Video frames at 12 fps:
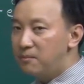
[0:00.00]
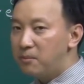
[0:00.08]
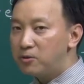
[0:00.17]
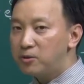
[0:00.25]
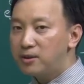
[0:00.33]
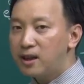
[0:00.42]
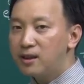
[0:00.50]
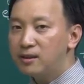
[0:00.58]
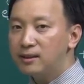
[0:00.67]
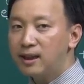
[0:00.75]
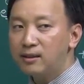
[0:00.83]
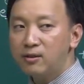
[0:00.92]
mặc dù người ta
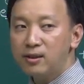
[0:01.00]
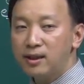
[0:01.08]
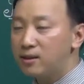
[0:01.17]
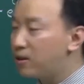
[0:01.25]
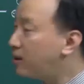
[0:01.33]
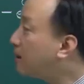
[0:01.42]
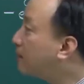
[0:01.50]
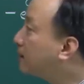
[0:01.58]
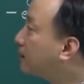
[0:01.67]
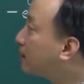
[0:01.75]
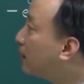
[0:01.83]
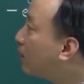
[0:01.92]
người ta có thể nói là
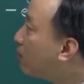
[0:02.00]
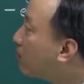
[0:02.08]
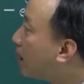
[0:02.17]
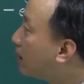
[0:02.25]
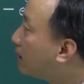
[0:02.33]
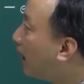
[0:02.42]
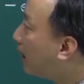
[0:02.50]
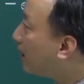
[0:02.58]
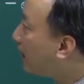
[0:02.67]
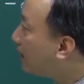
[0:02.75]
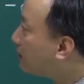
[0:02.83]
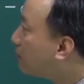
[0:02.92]
mình nếu không cần
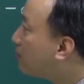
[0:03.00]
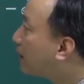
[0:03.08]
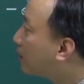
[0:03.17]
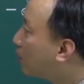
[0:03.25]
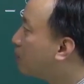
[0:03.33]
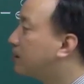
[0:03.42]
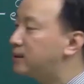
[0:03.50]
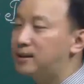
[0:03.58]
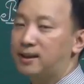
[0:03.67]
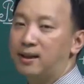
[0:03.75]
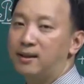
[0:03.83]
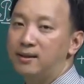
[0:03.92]
atlas không bản đồ mình có thể
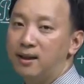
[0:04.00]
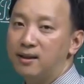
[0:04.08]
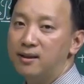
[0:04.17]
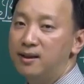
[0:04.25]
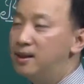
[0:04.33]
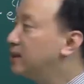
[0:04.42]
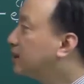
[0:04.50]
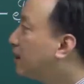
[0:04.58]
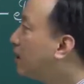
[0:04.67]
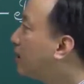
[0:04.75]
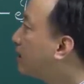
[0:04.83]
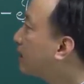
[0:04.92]
trả lời được tức là